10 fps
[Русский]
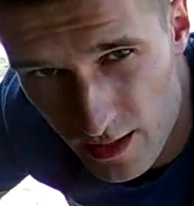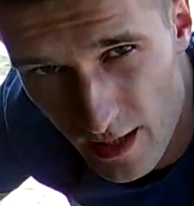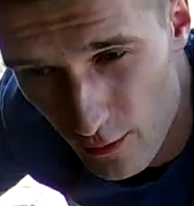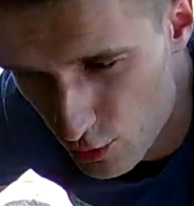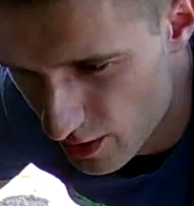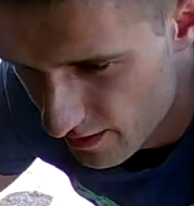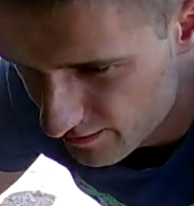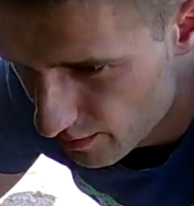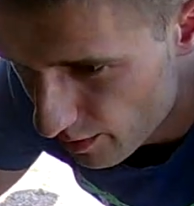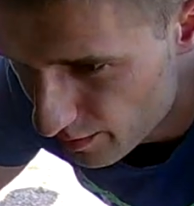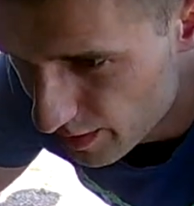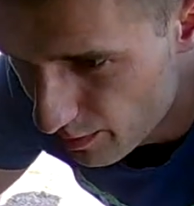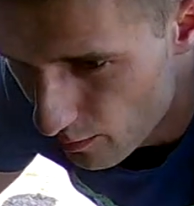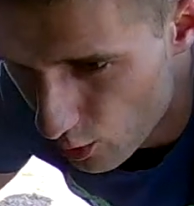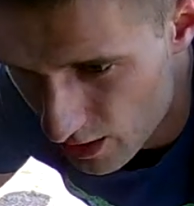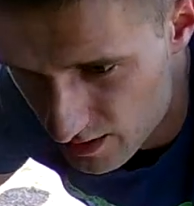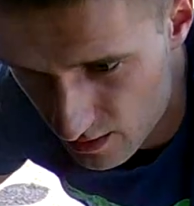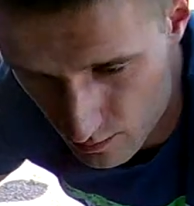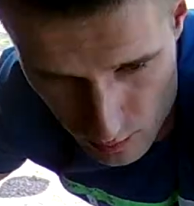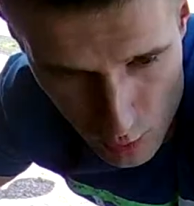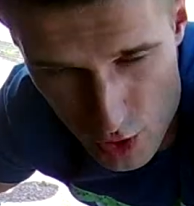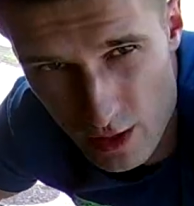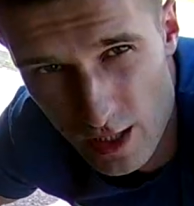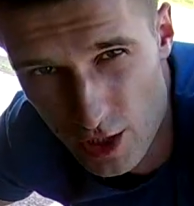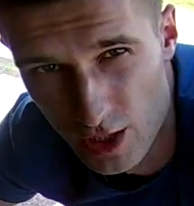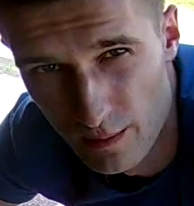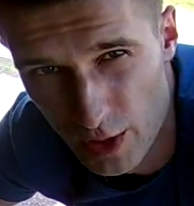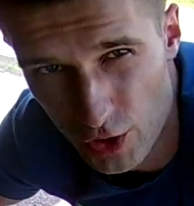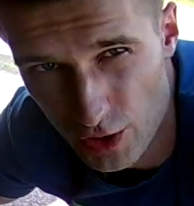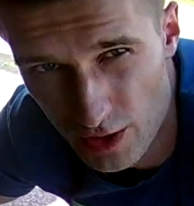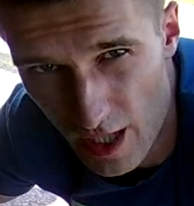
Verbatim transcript: когда уже автомобиль помоется, можно даже намочить